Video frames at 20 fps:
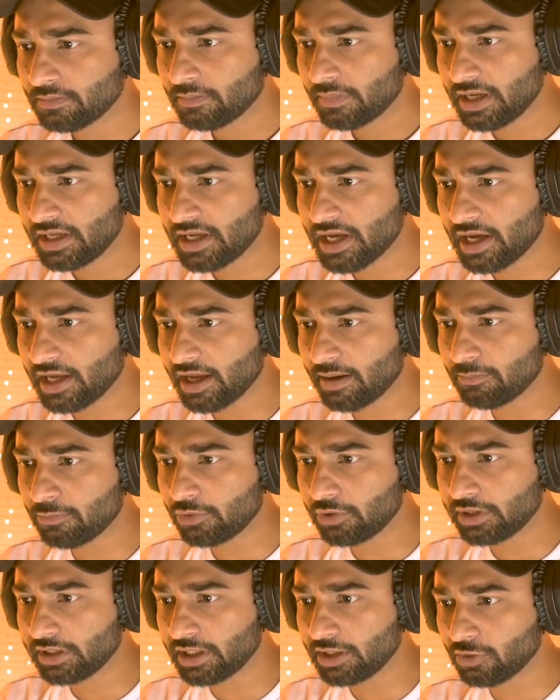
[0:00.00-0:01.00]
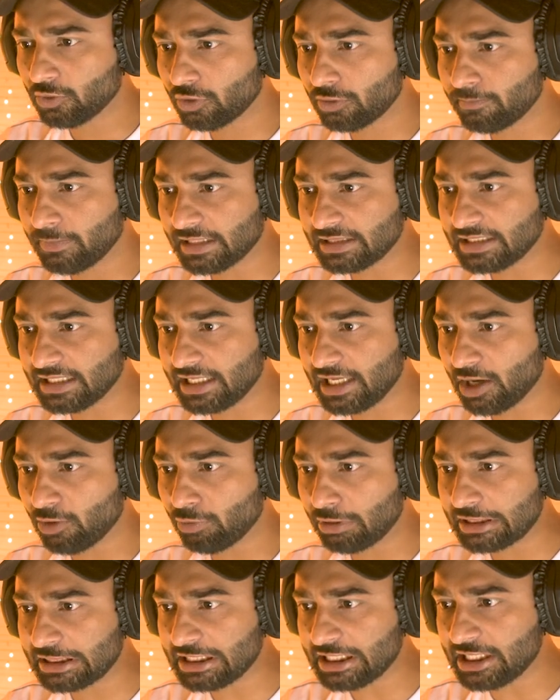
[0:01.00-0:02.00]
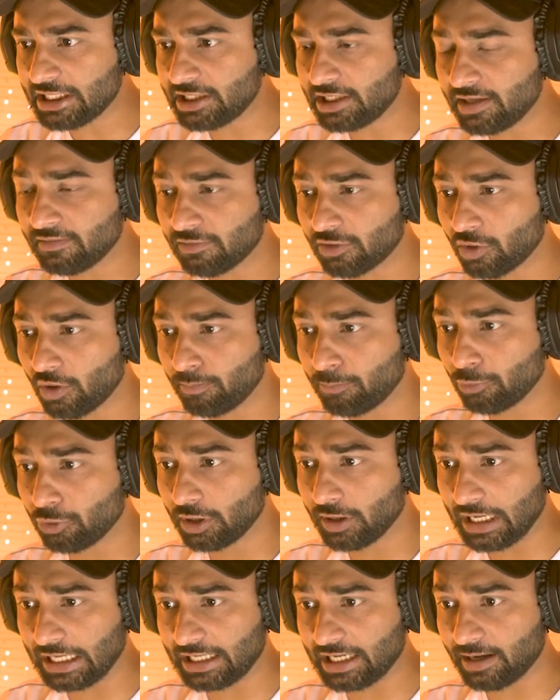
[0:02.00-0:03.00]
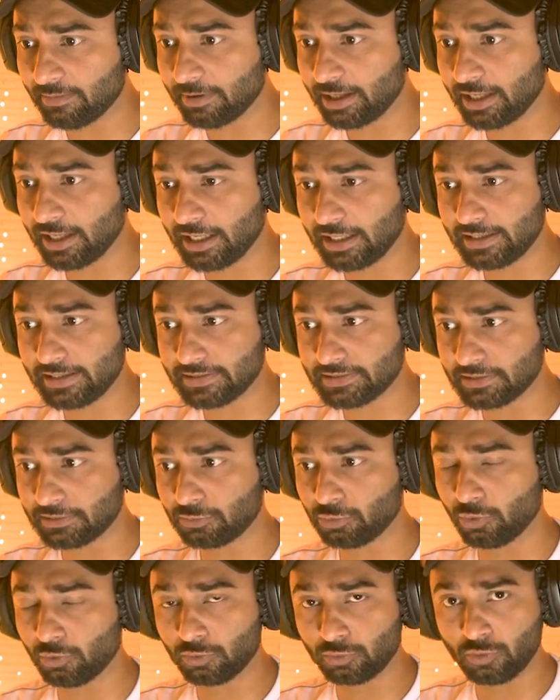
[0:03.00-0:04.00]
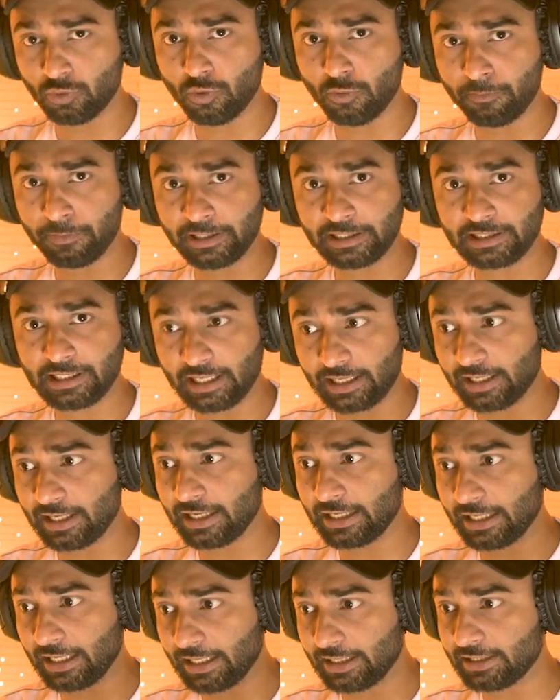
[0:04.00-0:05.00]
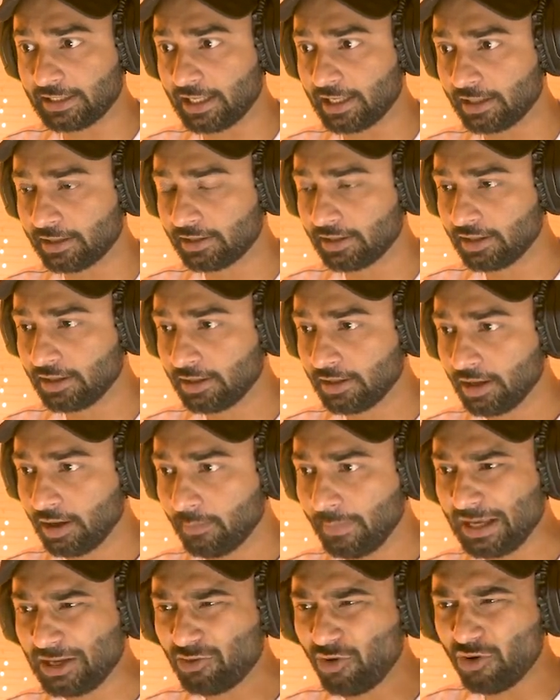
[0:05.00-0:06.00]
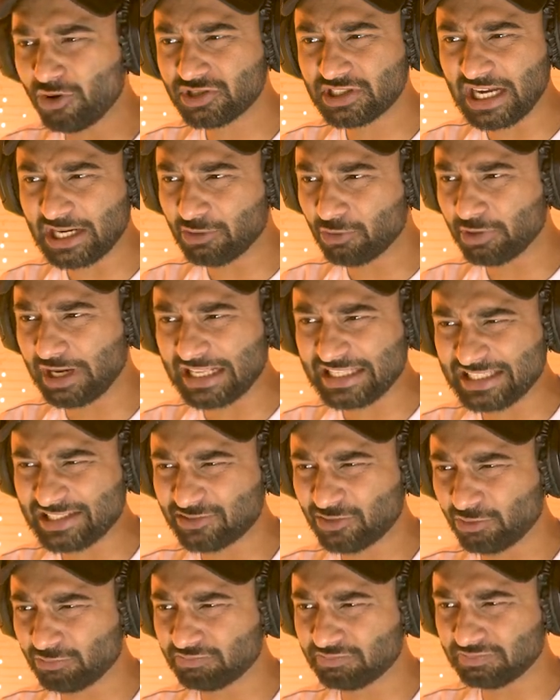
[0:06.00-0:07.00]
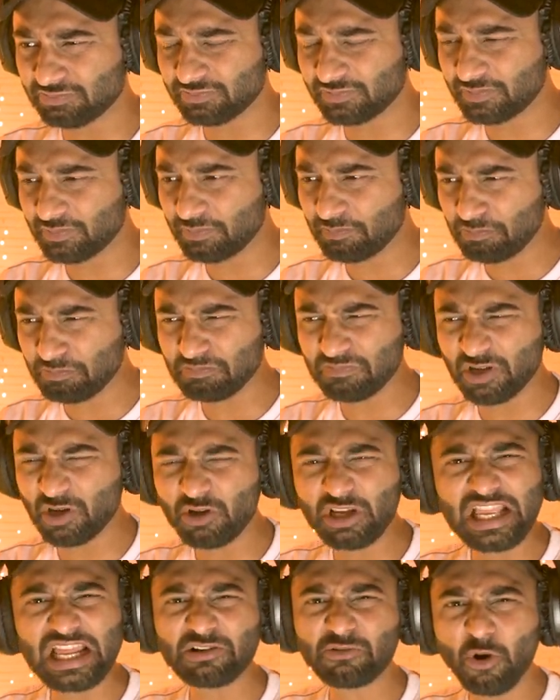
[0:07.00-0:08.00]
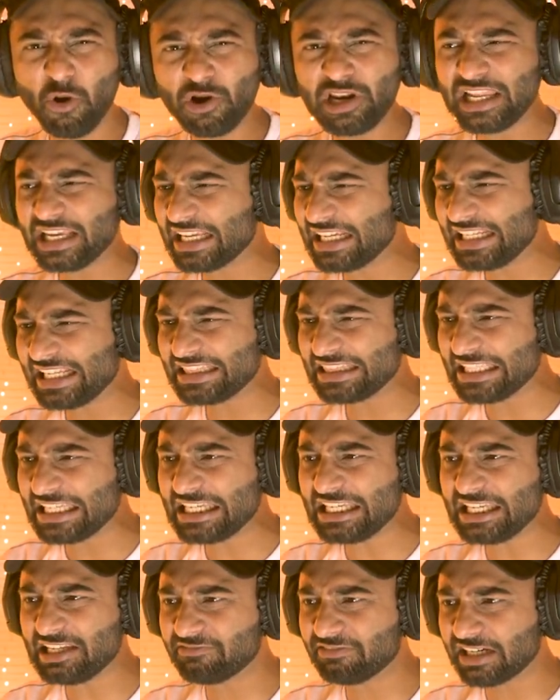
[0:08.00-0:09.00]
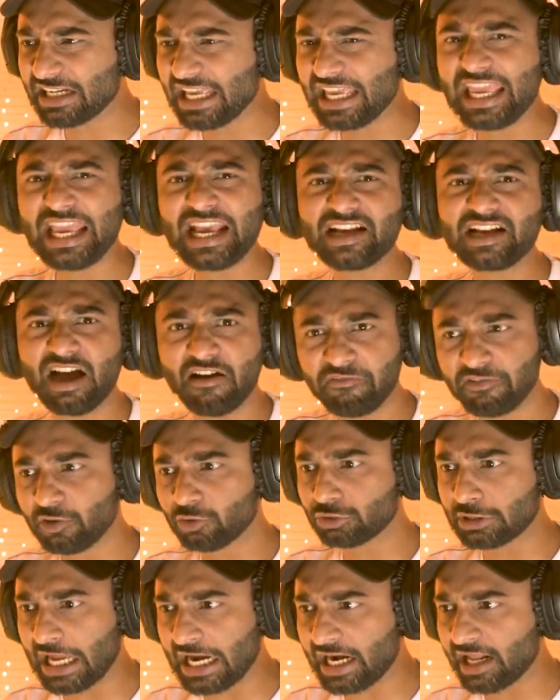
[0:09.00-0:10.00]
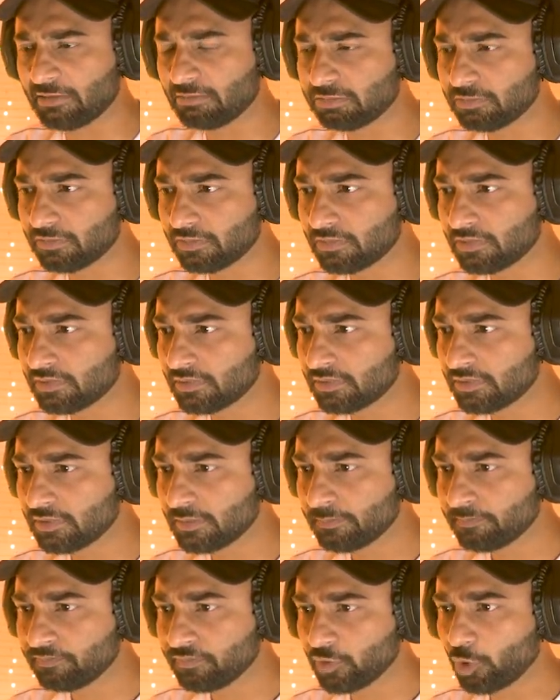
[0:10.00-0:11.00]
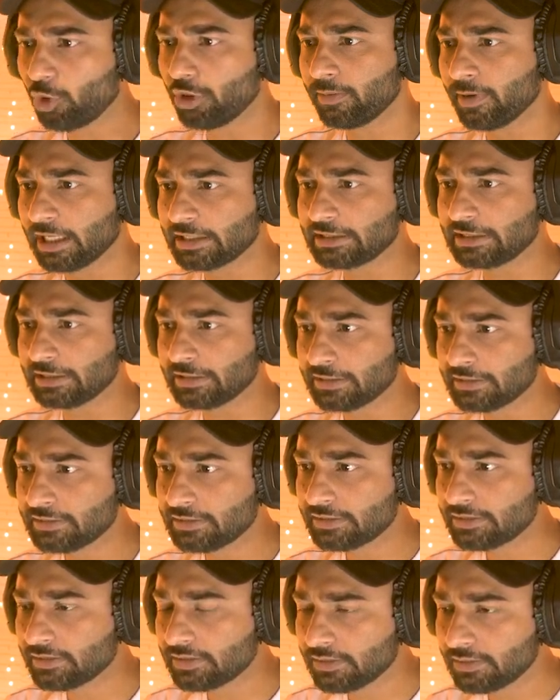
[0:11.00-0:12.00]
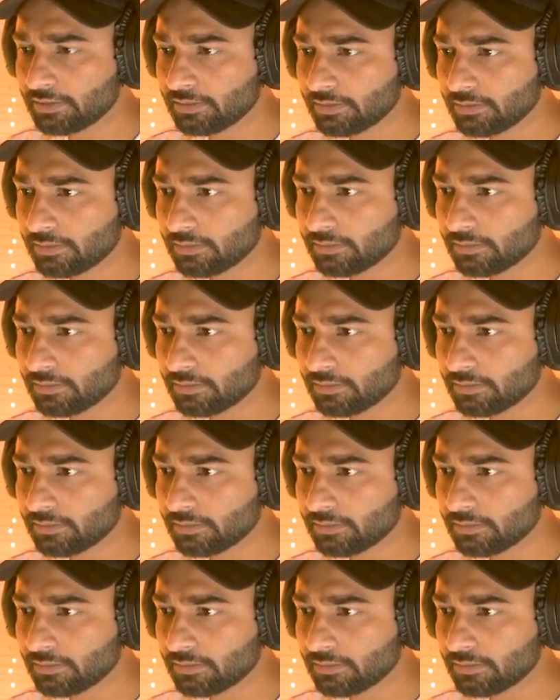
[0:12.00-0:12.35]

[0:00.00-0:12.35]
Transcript: भाई ये क्या मुर्गी ने डोर बंद किया हुआ तीन लीवर को पुल करना पड़ेगा इस डोर को ओपन करने के लिए भाई कौन सा डोर है जिसको यार खोलने के लिए तीन लीवर एक काफी होता है ना कोई बात नहीं